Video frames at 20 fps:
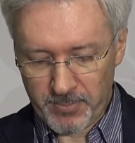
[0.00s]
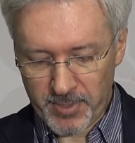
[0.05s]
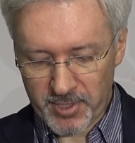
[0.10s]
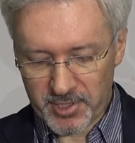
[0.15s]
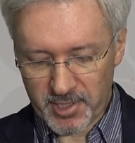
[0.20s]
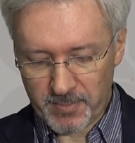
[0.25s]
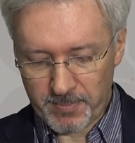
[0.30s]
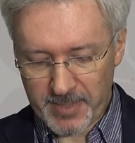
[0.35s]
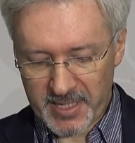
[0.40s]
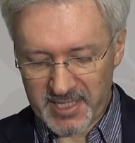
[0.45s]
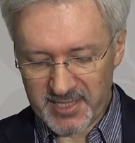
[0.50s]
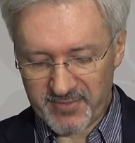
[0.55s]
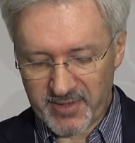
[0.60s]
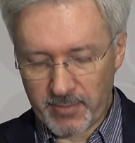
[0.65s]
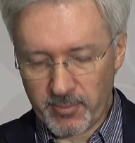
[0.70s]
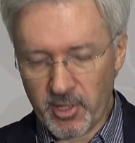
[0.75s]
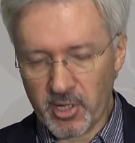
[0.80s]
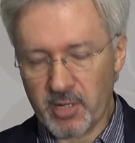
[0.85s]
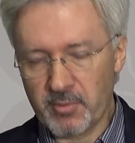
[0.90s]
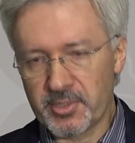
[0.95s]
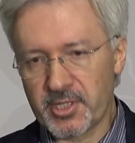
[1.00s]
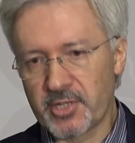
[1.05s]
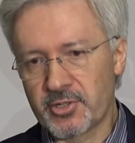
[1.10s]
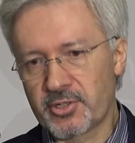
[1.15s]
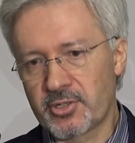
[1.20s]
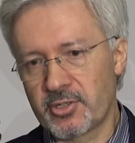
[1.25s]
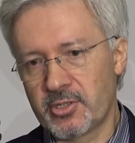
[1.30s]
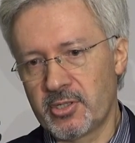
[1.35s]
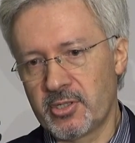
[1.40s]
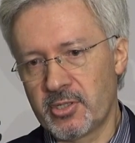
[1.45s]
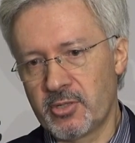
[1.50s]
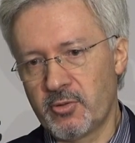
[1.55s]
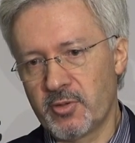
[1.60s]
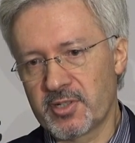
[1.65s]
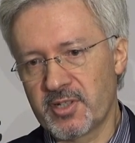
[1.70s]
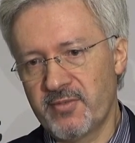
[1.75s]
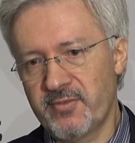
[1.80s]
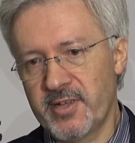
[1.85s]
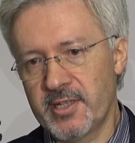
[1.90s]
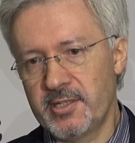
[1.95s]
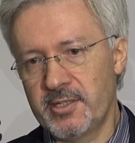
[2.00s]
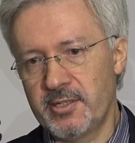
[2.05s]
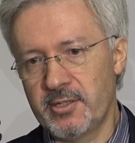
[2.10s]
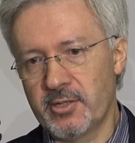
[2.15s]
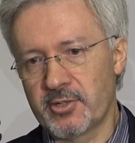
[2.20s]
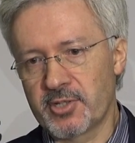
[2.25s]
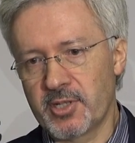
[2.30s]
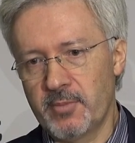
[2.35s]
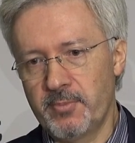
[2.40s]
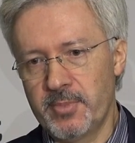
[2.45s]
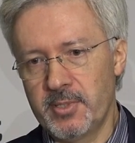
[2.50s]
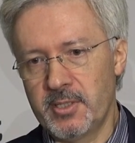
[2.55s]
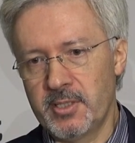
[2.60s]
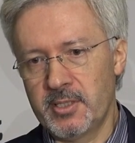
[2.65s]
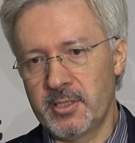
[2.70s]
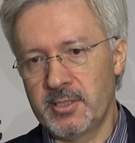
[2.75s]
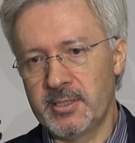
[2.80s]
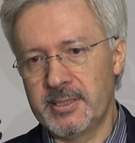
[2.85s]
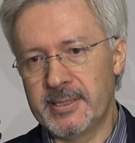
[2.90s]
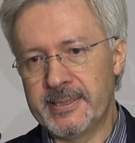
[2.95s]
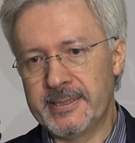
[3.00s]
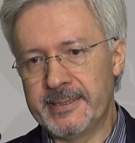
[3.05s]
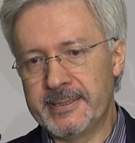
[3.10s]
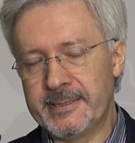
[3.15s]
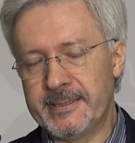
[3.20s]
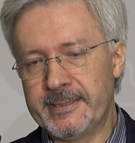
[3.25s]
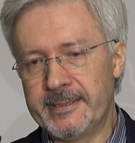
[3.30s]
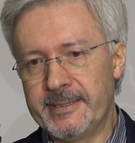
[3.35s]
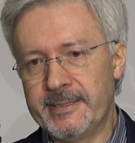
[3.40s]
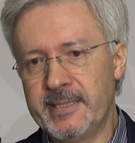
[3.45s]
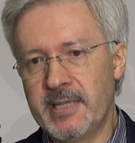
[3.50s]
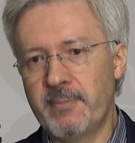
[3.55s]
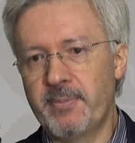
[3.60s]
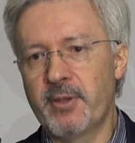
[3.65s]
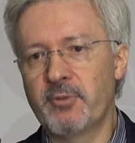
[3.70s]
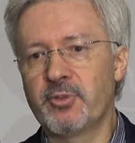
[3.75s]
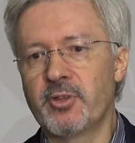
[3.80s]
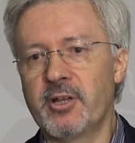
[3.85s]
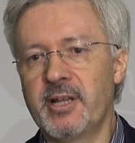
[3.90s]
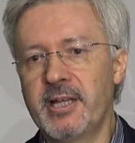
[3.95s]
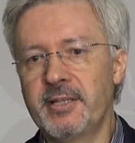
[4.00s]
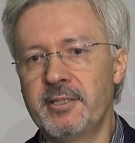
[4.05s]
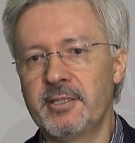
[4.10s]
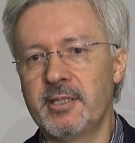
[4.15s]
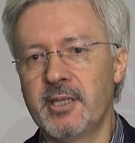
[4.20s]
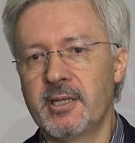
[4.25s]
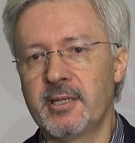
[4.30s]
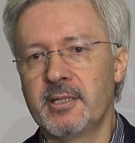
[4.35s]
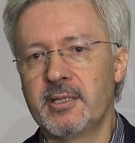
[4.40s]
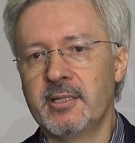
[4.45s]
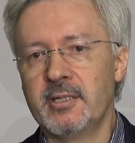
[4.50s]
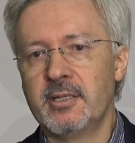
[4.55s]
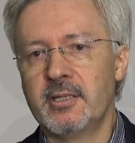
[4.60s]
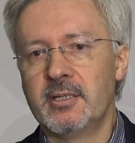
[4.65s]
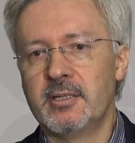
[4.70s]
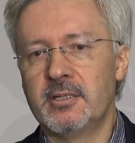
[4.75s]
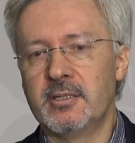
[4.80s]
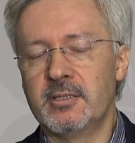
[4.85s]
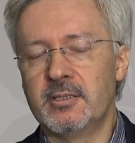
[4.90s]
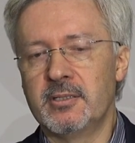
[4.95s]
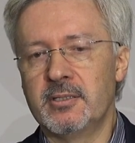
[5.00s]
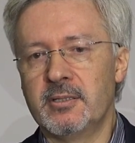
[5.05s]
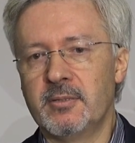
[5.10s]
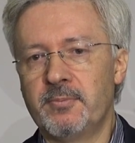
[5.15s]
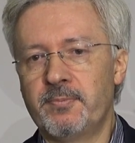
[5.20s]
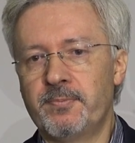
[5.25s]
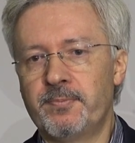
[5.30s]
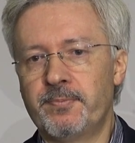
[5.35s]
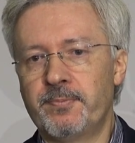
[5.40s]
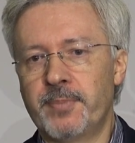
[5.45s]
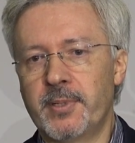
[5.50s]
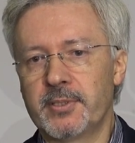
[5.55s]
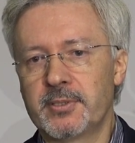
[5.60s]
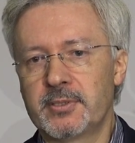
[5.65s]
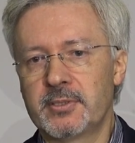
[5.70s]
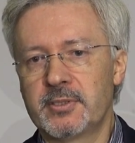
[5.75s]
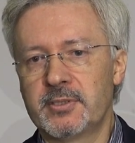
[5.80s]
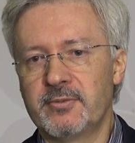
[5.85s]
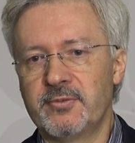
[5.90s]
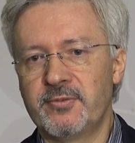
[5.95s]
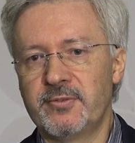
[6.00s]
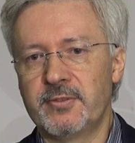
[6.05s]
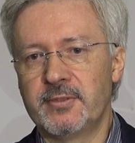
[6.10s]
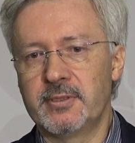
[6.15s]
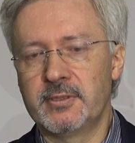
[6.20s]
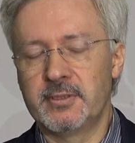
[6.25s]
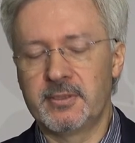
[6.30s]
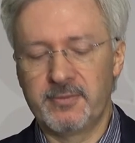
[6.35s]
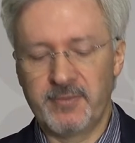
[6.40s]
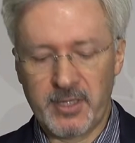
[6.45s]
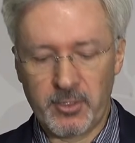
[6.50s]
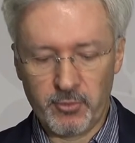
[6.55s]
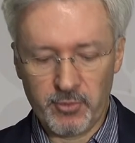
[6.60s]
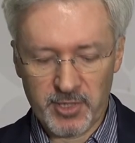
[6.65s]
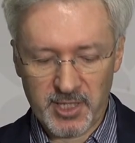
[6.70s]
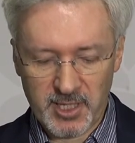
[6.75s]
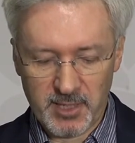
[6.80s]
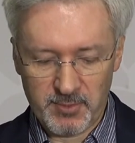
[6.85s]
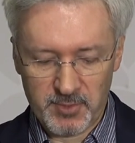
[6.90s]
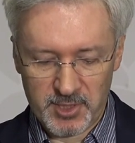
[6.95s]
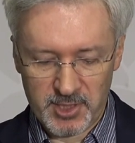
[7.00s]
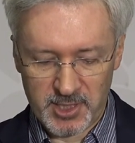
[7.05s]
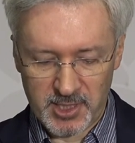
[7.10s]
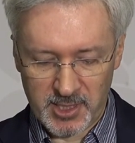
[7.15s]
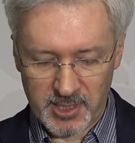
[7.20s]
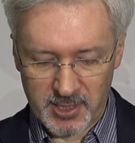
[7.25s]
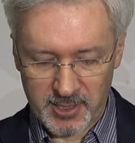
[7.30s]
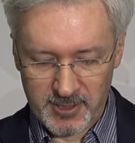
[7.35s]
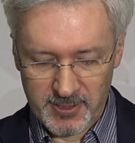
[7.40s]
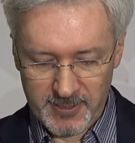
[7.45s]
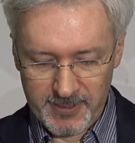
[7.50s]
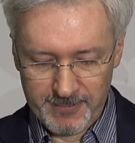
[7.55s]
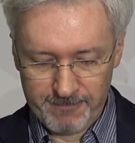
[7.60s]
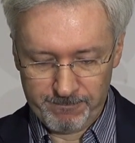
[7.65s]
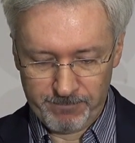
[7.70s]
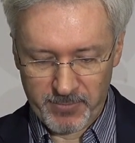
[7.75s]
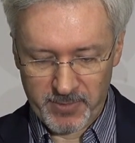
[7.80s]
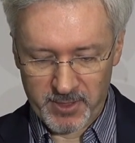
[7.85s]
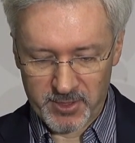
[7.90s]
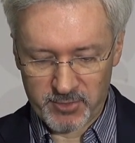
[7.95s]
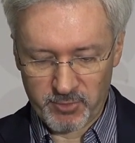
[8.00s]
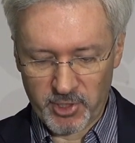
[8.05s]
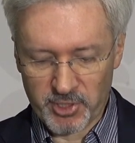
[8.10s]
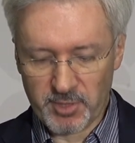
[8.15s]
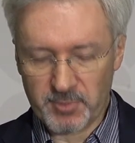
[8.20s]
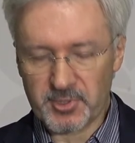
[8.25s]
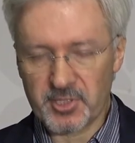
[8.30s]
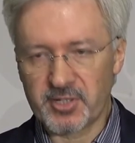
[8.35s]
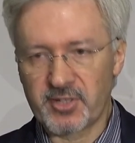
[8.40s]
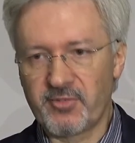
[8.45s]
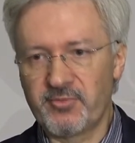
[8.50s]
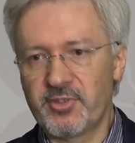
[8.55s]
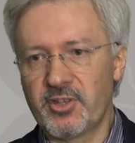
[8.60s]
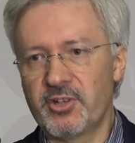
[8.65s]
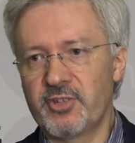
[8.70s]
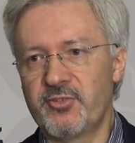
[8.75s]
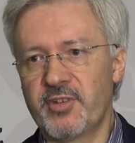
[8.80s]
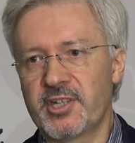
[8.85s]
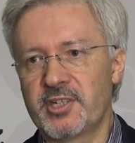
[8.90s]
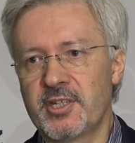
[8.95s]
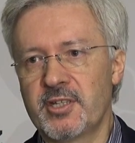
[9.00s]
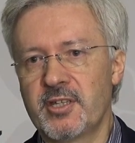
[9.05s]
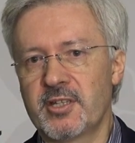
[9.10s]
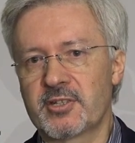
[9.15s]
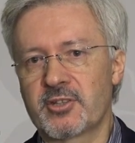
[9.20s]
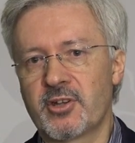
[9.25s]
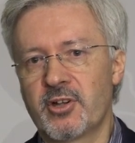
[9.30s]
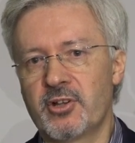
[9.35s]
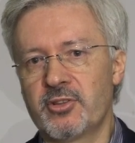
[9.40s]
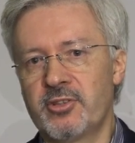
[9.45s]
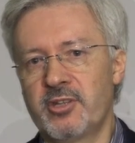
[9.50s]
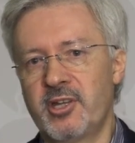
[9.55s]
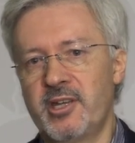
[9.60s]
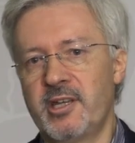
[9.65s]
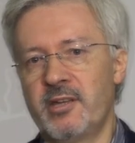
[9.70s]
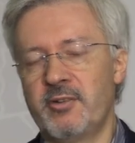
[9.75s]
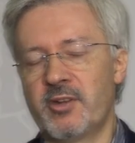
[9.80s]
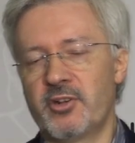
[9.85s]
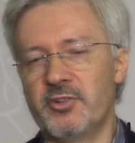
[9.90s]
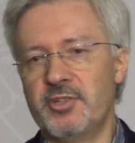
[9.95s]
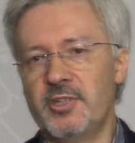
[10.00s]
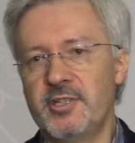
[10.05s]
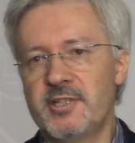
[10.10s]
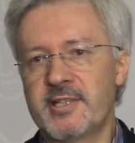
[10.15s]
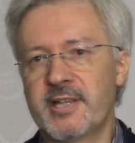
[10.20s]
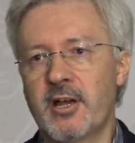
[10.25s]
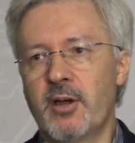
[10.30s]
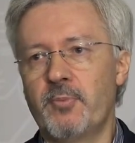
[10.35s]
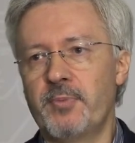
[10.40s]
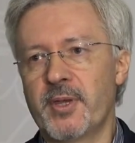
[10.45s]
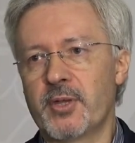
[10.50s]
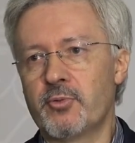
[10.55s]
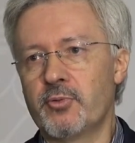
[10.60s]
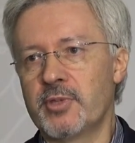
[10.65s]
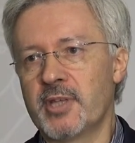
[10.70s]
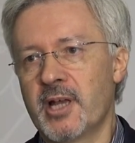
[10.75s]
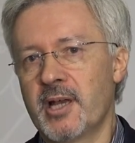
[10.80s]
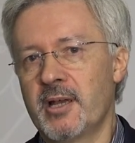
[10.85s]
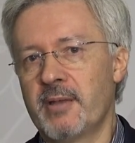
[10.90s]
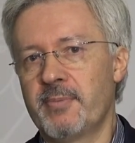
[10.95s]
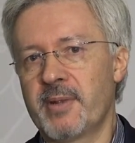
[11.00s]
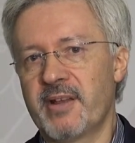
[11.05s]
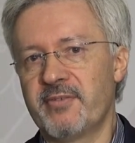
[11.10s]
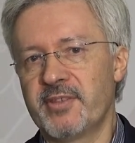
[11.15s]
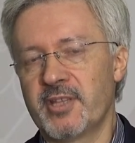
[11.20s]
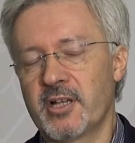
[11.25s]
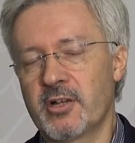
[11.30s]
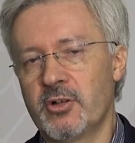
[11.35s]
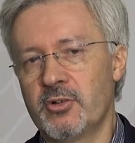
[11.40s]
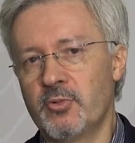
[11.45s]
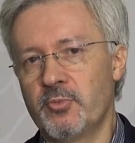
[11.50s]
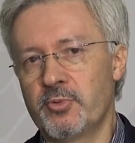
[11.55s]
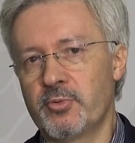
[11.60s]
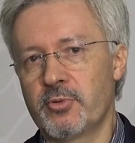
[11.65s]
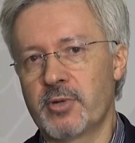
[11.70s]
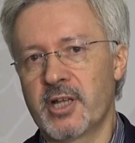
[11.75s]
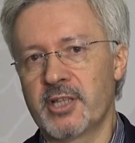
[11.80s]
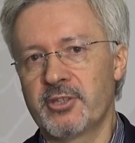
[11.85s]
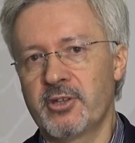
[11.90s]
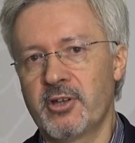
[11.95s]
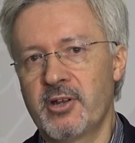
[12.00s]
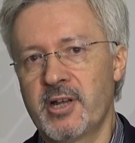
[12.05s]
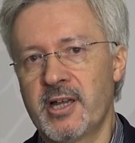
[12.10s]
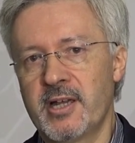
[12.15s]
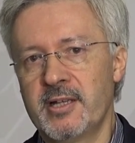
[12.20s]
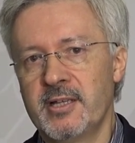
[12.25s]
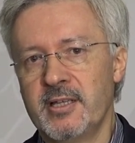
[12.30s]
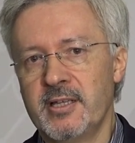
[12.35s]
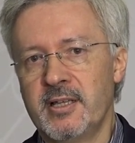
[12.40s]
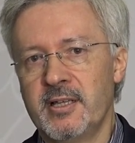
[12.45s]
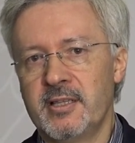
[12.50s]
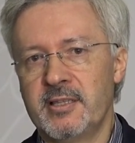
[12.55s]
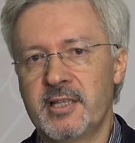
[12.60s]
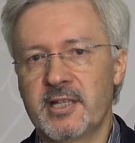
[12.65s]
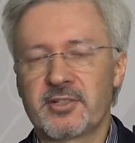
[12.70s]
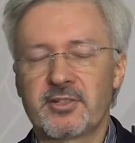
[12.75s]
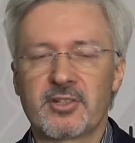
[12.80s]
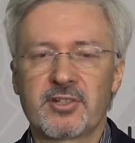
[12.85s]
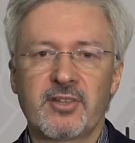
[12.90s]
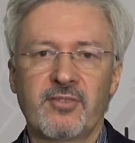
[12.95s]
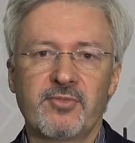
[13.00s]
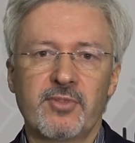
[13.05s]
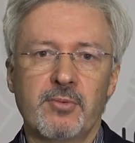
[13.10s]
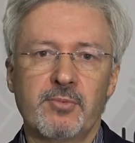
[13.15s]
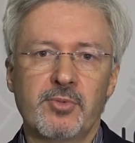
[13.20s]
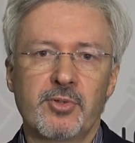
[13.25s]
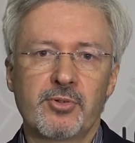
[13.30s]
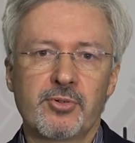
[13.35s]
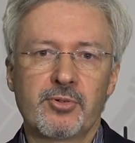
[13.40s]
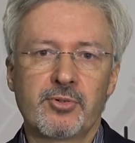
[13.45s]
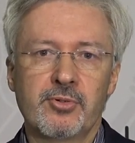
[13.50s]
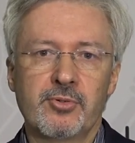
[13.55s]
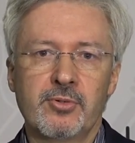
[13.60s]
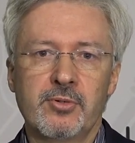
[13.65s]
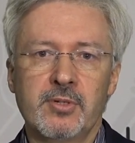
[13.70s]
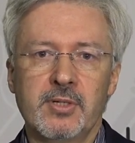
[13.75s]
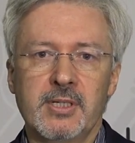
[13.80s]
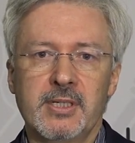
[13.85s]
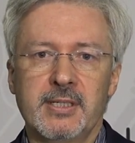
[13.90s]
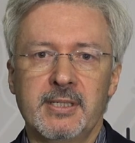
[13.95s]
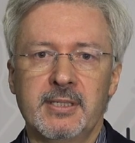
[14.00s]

Proszę Państwa, mogą też głosować osoby niepełnoletnie pod warunkiem, że złożą stosowne oświadczenie zgody rodzica, opiekuna prawnego lub kuratora na stosownym druku.